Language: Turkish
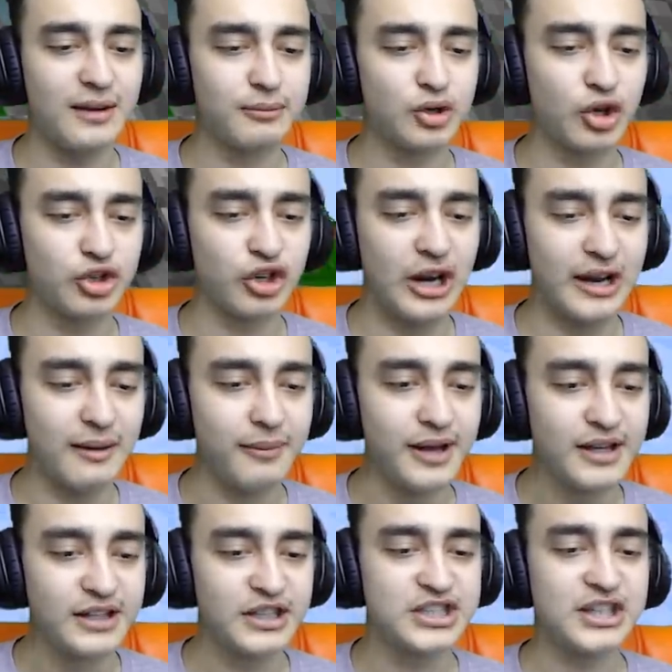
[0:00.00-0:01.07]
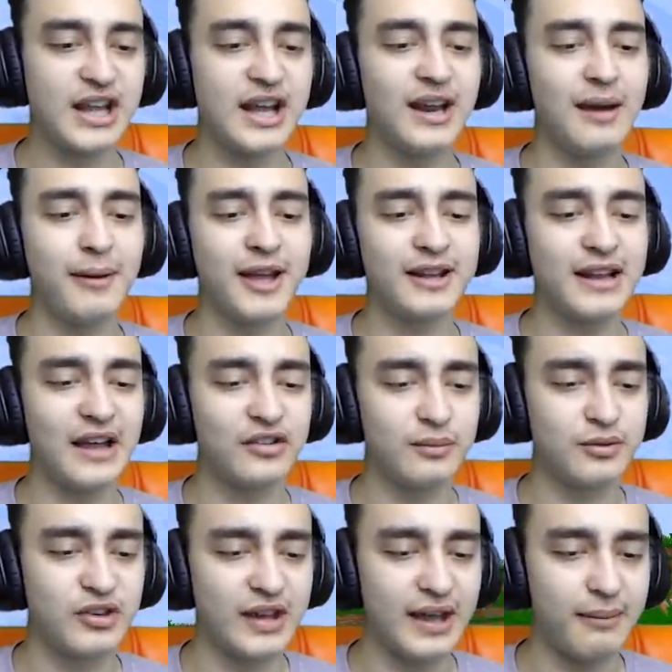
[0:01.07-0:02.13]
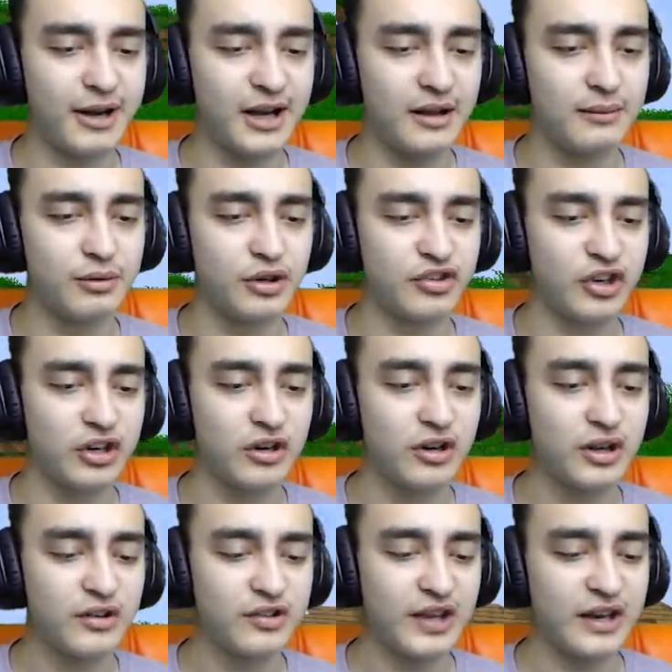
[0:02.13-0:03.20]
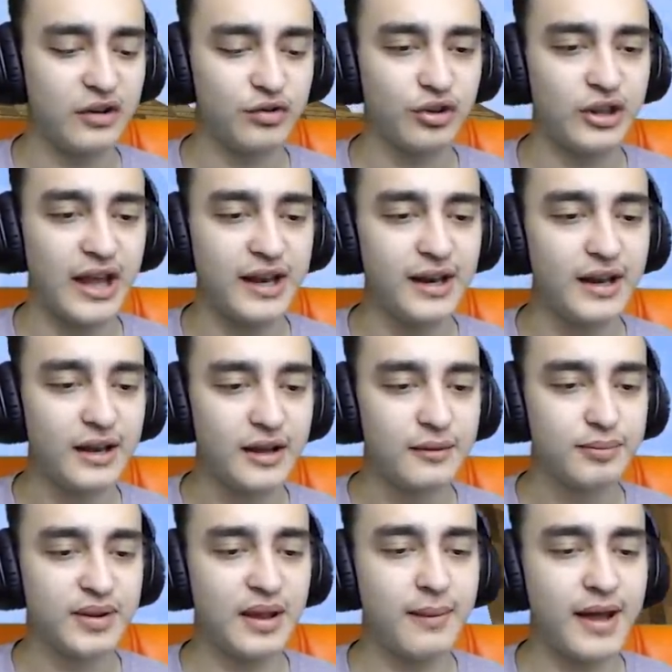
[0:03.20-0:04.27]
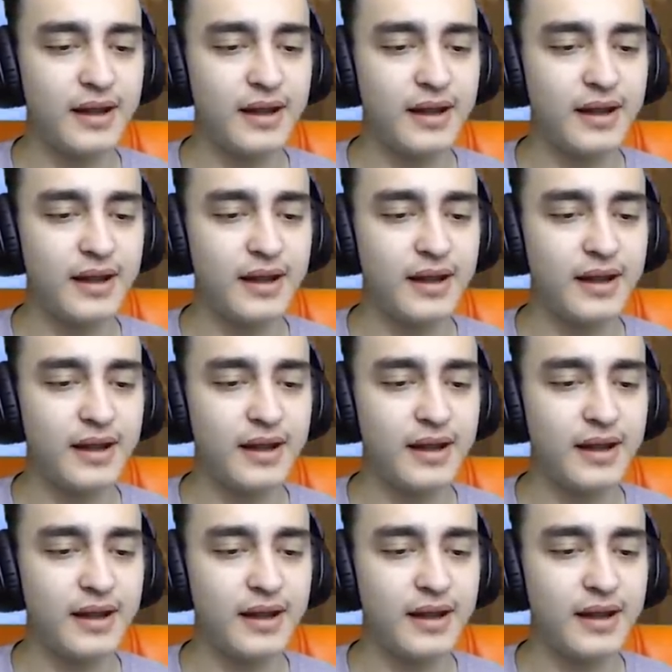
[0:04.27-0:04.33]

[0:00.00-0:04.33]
götürelim. İki tane yemek lazım bize. Gel bakalım hazır. Serisinden. Bir de ben